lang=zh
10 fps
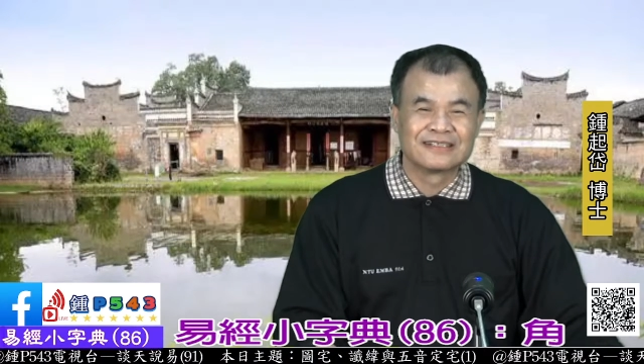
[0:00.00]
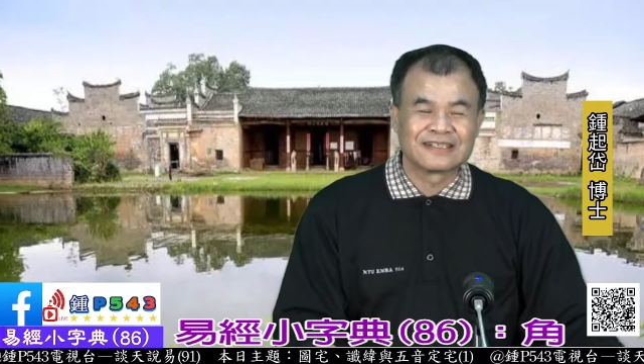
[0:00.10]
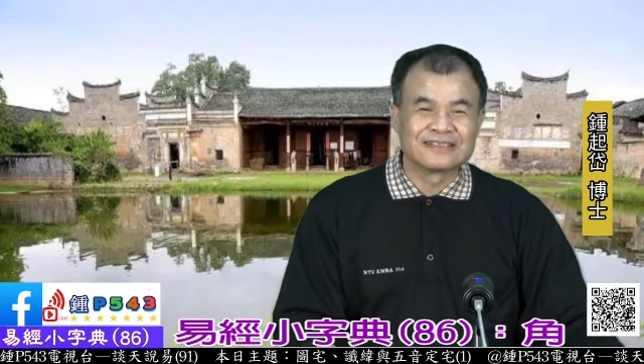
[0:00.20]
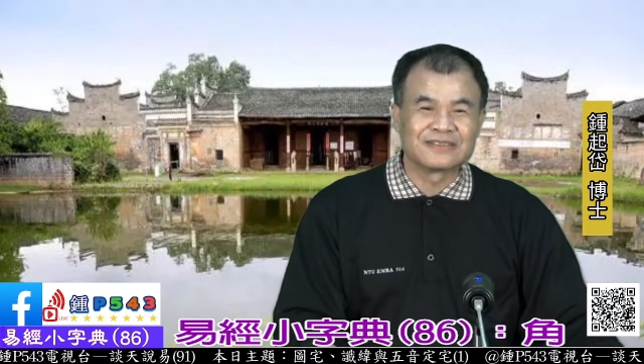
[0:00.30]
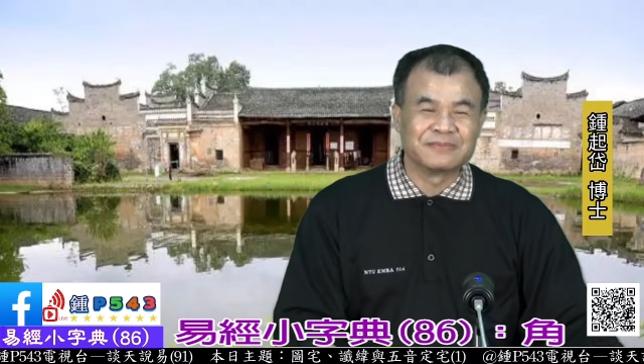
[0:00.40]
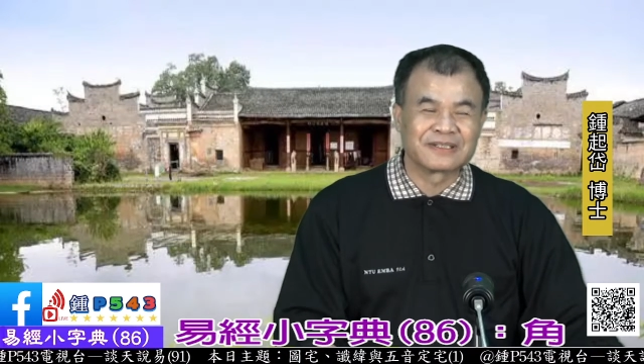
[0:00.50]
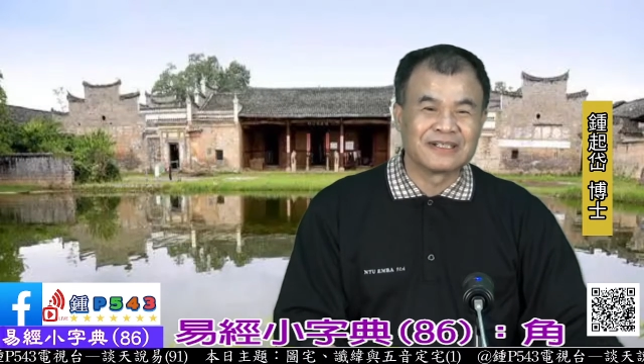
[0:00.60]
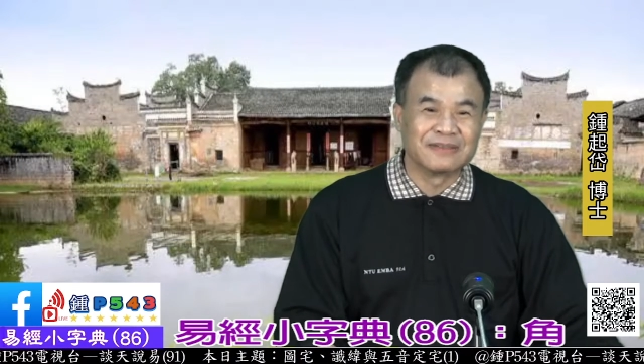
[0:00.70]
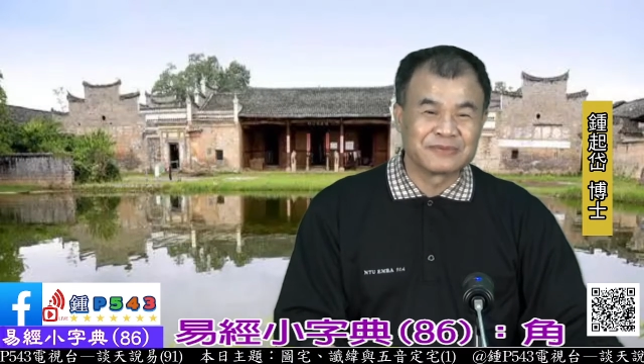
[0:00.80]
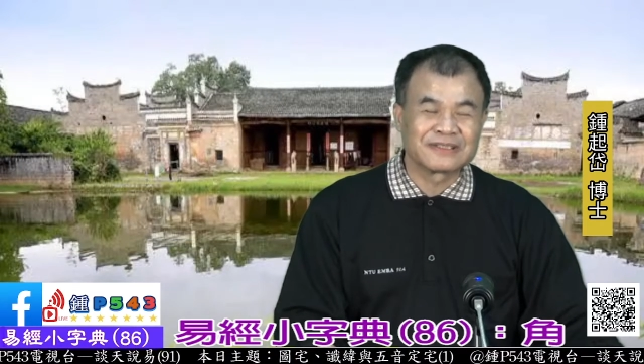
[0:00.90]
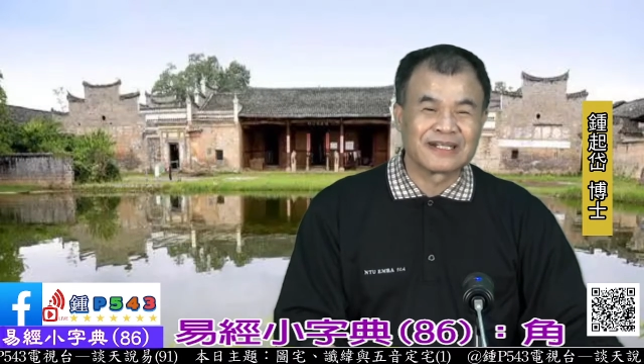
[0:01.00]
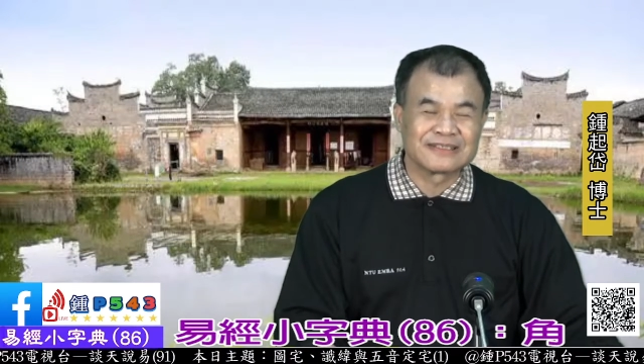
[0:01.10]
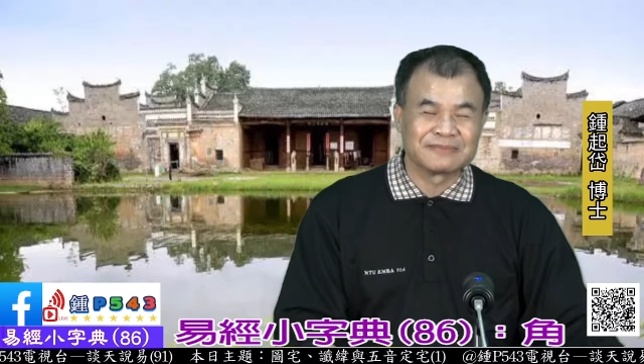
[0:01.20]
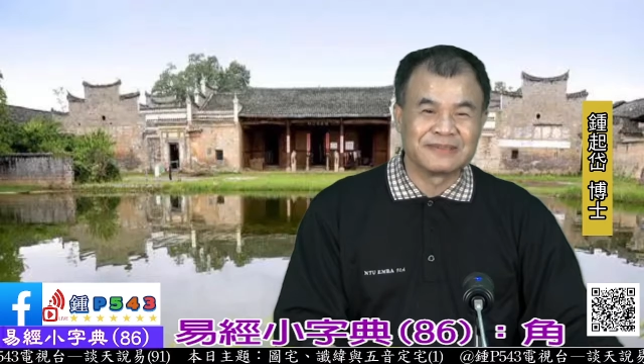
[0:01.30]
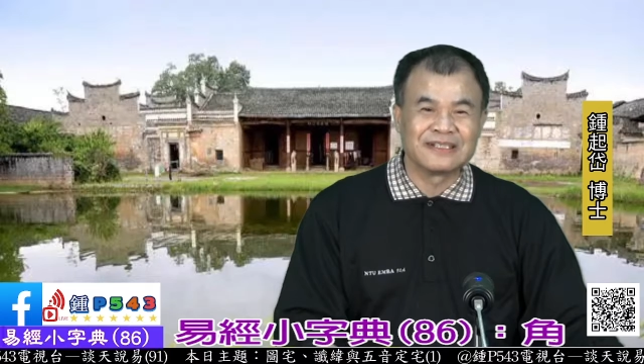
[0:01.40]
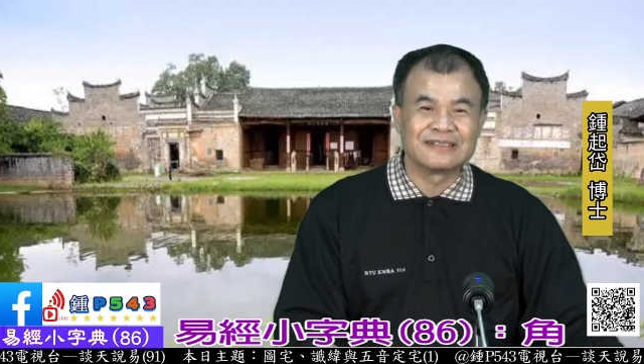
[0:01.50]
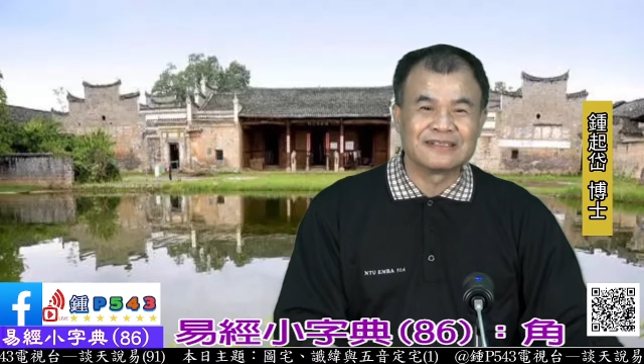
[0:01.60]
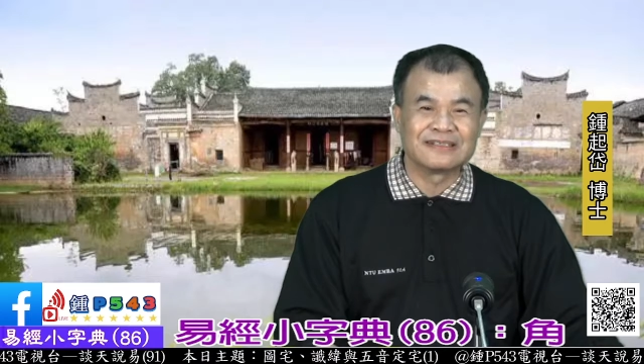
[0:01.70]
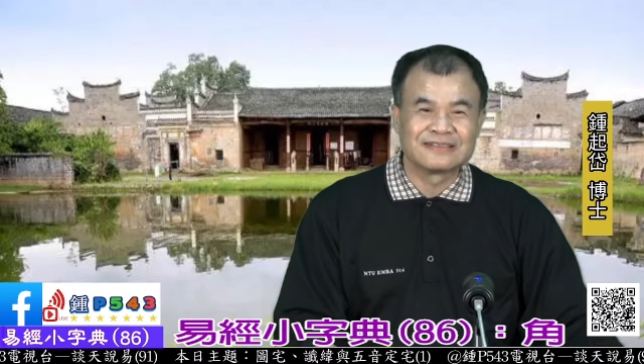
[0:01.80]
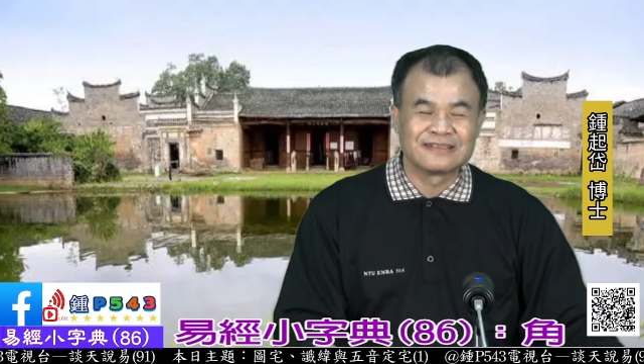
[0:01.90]
但是我们可能不知道它怎么念，
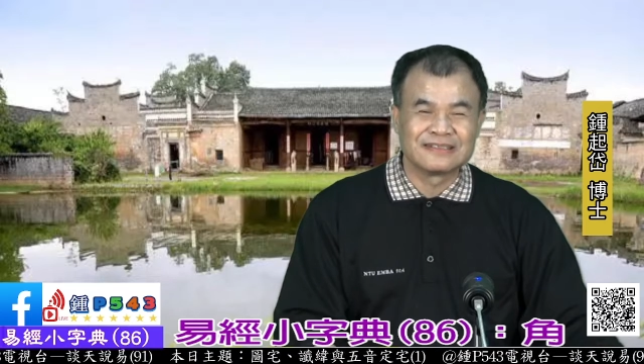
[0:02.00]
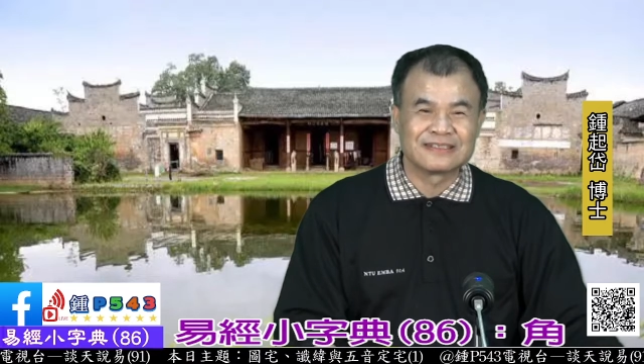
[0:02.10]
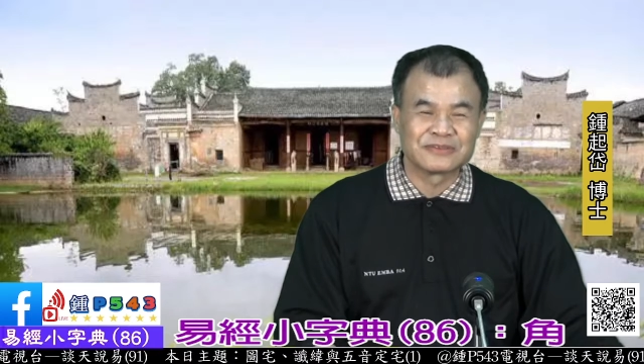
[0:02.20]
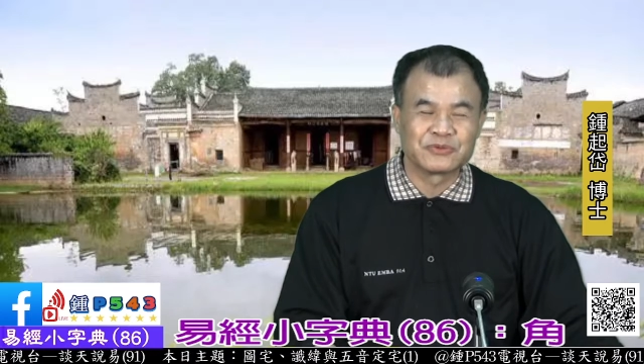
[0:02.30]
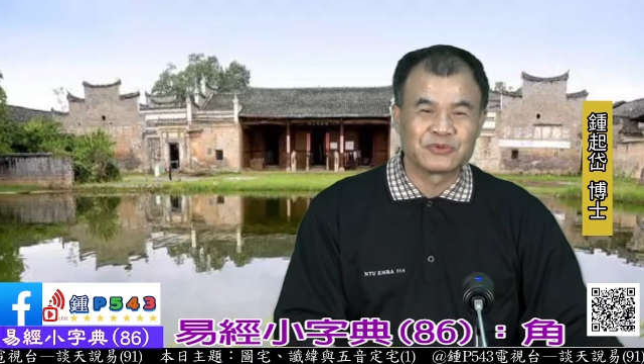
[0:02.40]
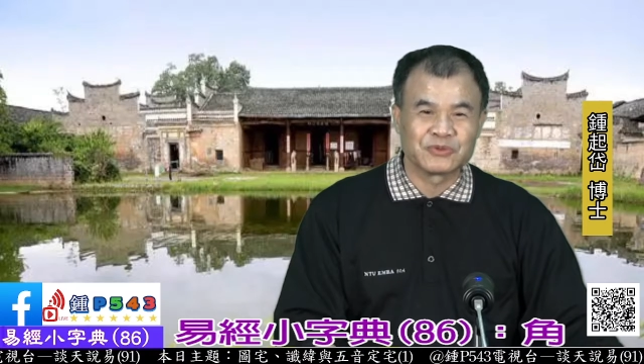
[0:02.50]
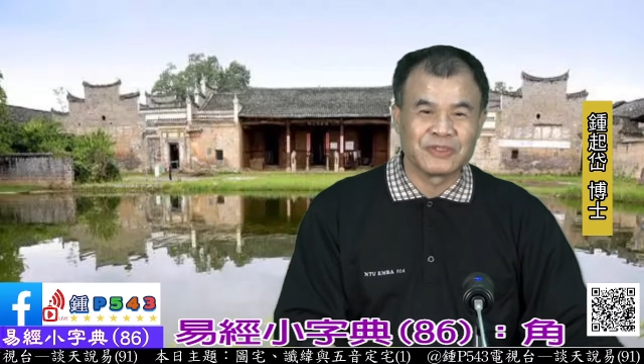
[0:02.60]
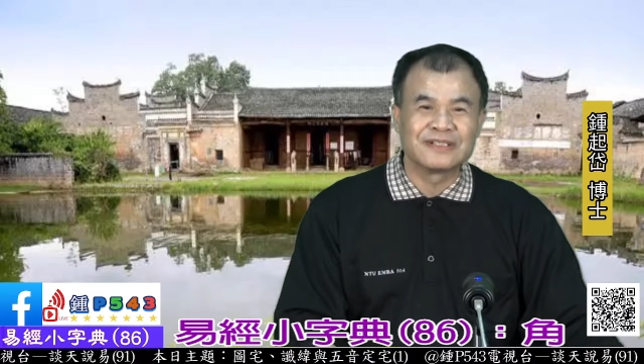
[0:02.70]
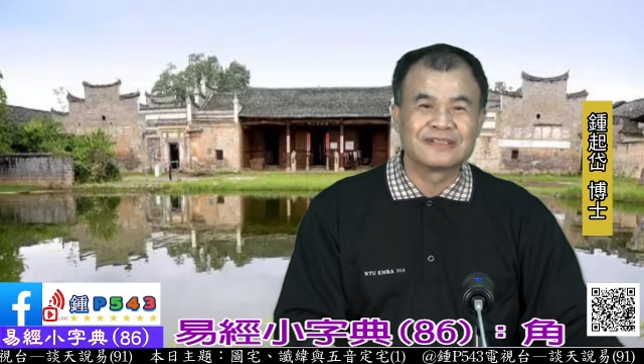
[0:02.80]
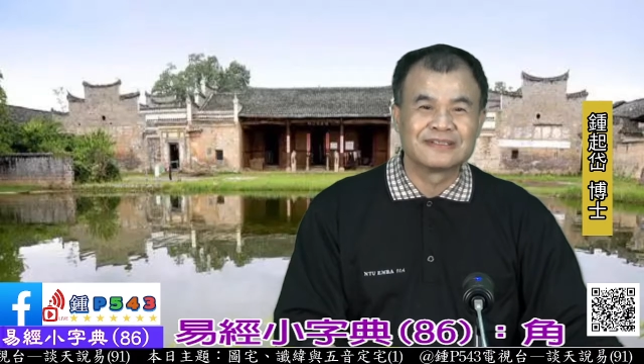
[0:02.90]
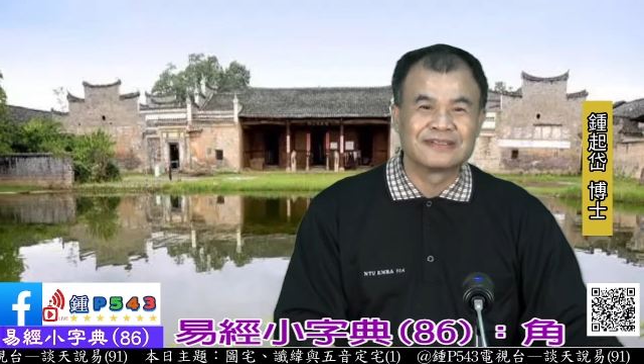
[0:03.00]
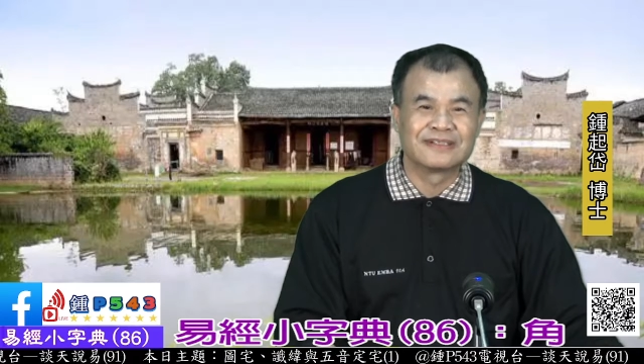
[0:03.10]
念成绝，